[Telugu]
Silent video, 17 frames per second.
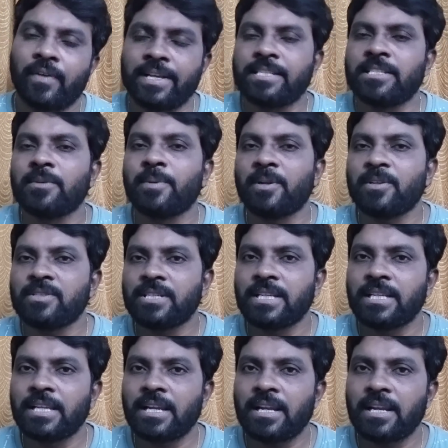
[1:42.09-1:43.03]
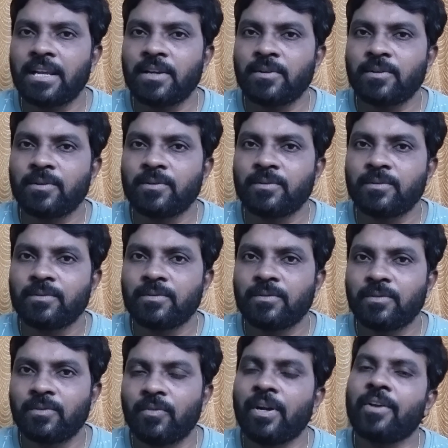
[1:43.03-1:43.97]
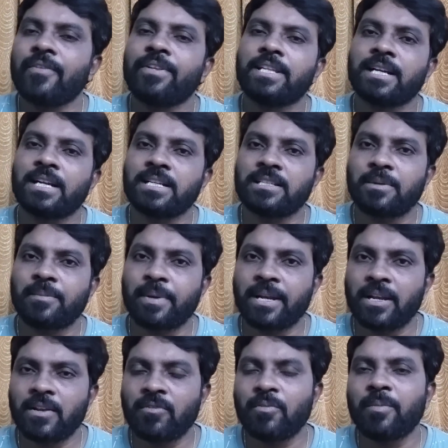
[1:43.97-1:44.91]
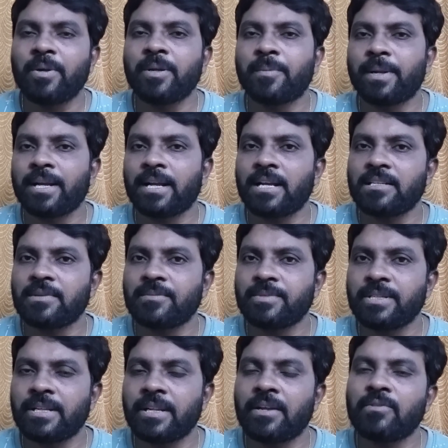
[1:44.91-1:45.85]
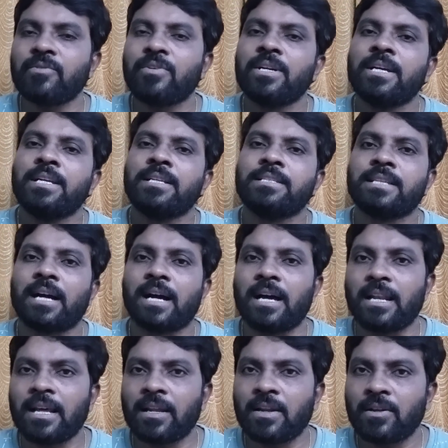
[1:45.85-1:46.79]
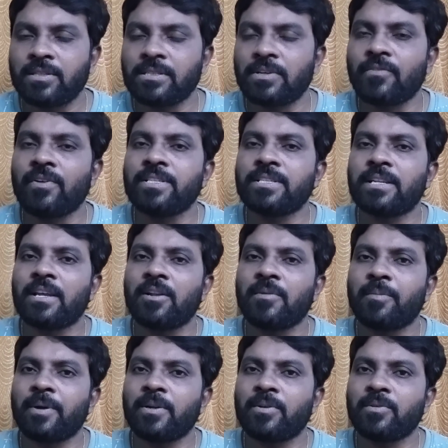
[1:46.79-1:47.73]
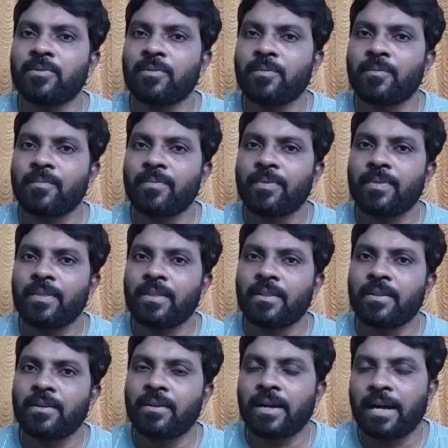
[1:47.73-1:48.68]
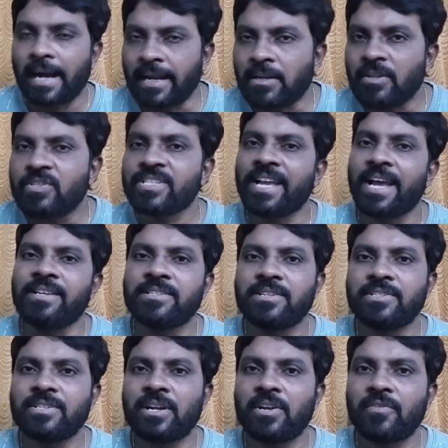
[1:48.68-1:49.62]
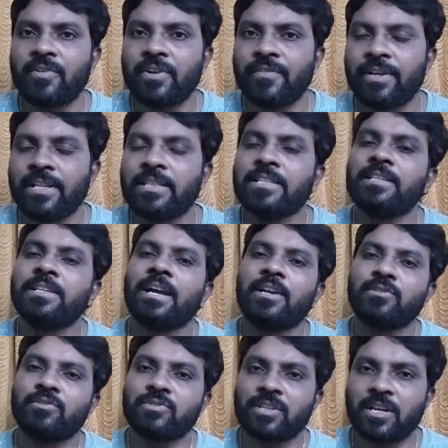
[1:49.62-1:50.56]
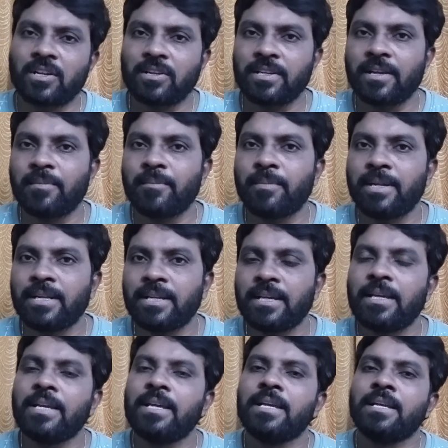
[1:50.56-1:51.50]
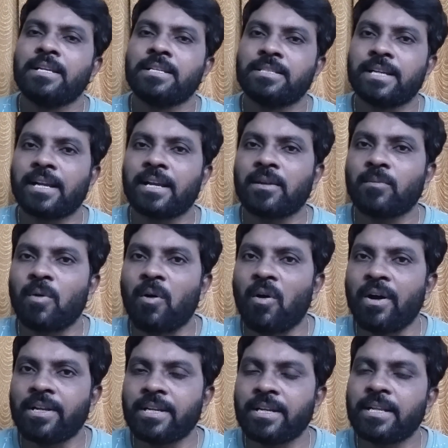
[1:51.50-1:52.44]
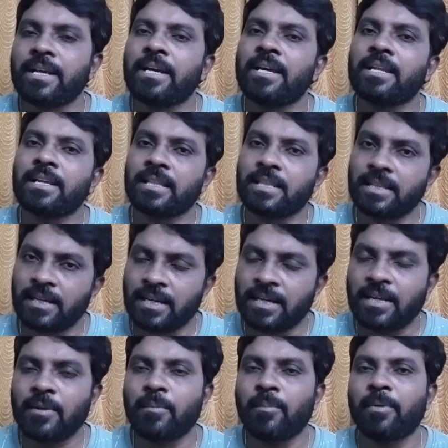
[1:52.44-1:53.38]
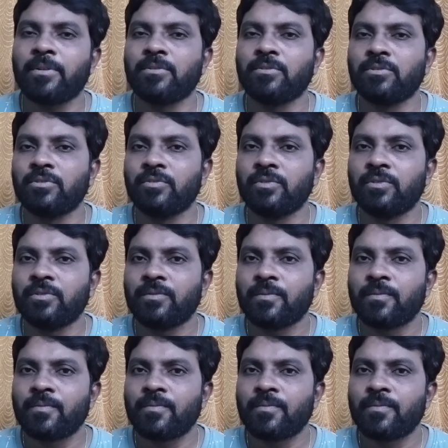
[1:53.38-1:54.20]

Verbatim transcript: వైసీపీలో సీనియర్ నాయకుడు ఒక విధంగా చెప్పాలంటే ఉమ్మడి ప్రకాశం జిల్లాను చాలా సంవత్సరాల పాటు అట్లా శాసించినటువంటి వ్యక్తి ఐదు సార్లు ఎమ్మెల్యే జగన్మోహన్ రెడ్డి గారికి దగ్గర బంధువు